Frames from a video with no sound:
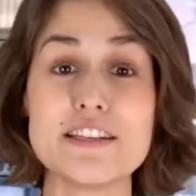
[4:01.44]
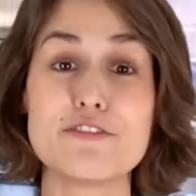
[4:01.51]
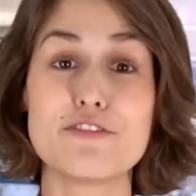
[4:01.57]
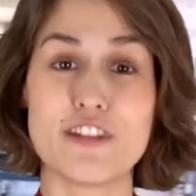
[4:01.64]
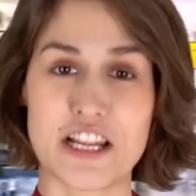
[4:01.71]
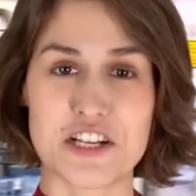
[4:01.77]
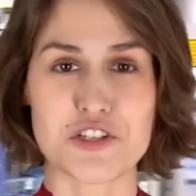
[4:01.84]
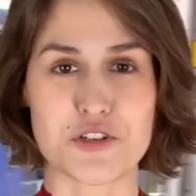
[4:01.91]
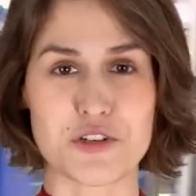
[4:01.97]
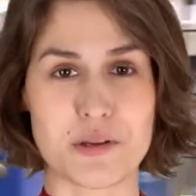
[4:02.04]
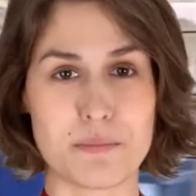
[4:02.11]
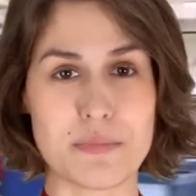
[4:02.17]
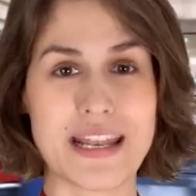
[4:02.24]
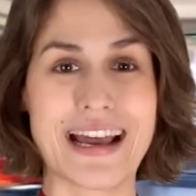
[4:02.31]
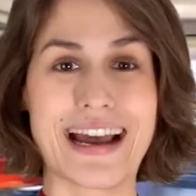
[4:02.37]
die Flaschen
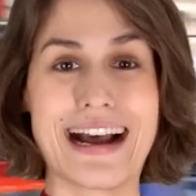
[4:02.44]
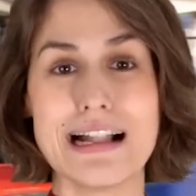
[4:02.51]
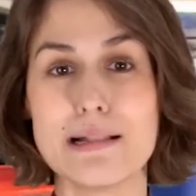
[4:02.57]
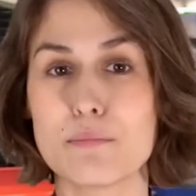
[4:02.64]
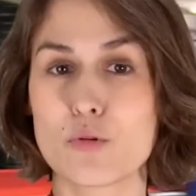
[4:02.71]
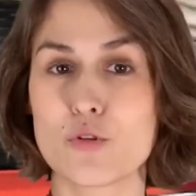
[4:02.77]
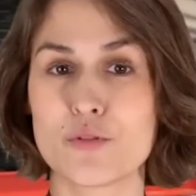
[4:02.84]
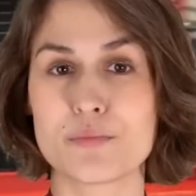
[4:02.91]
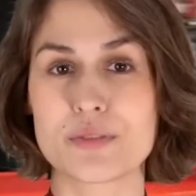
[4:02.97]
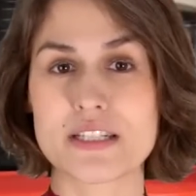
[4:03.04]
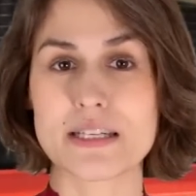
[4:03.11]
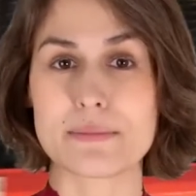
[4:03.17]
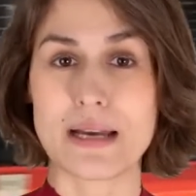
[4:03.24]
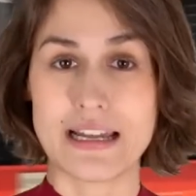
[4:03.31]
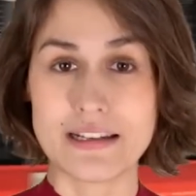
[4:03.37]
im
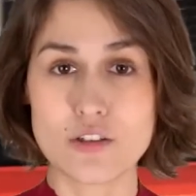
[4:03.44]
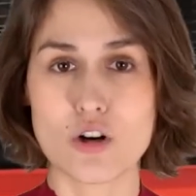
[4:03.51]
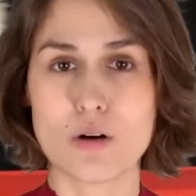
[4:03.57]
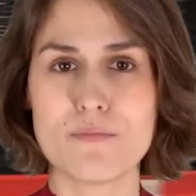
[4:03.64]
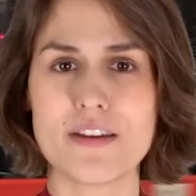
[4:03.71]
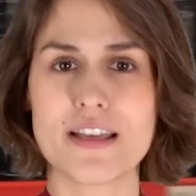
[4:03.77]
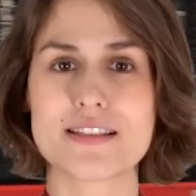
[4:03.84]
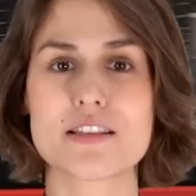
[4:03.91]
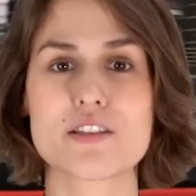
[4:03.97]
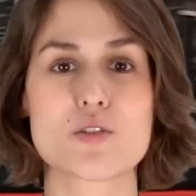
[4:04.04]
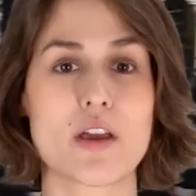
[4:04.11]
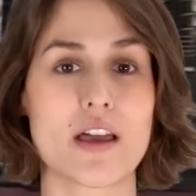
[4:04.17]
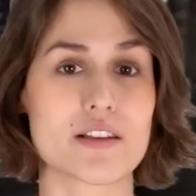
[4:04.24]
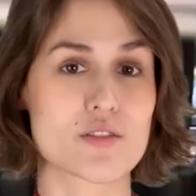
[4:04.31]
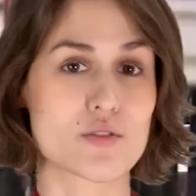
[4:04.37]
Mineralbrunnenbetrieb ankommen, werden sie
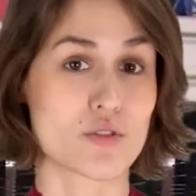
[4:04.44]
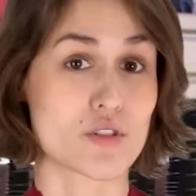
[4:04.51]
zuerst